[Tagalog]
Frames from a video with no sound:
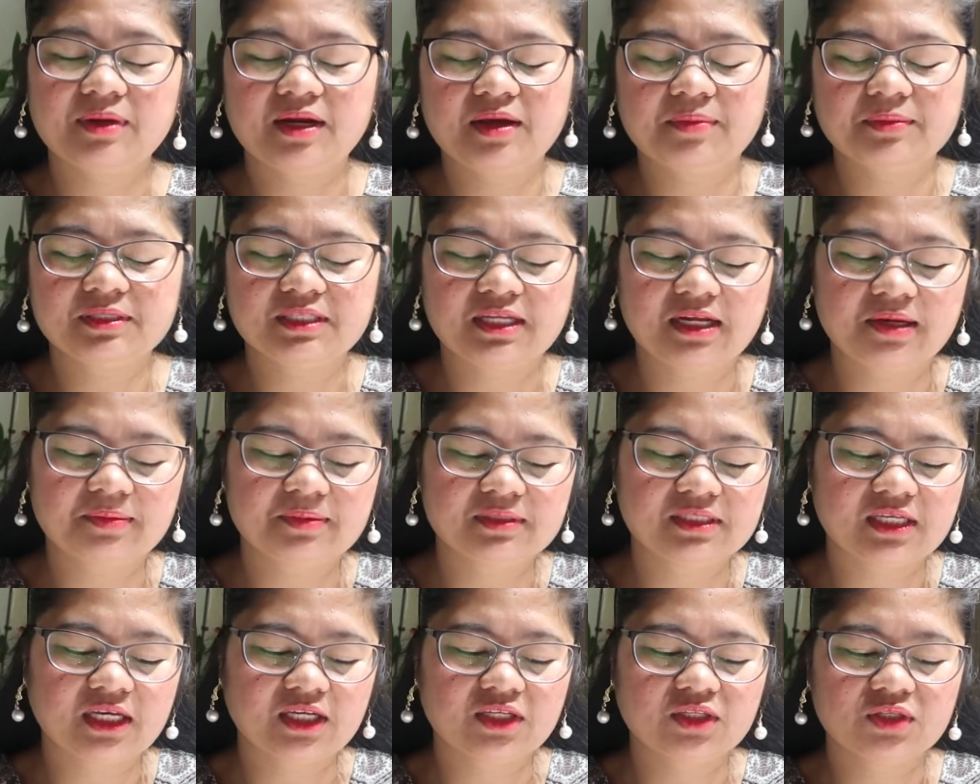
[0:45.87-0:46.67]
Maraming
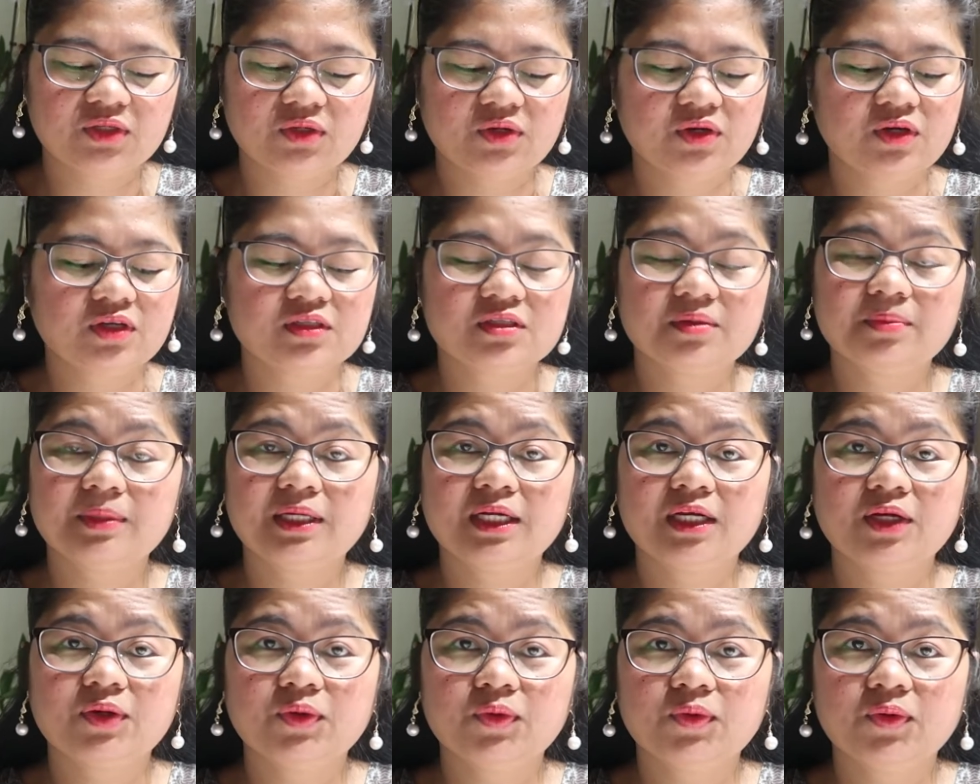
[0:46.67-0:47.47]
salamat sa inyo sa mga
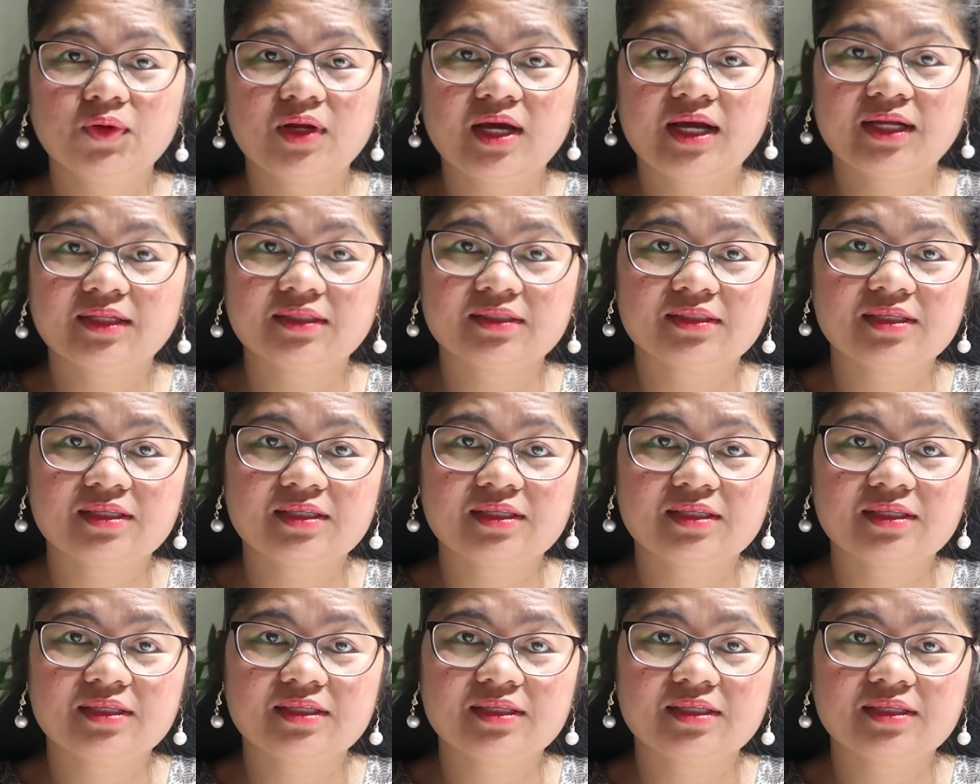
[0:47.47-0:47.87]
nagugulan.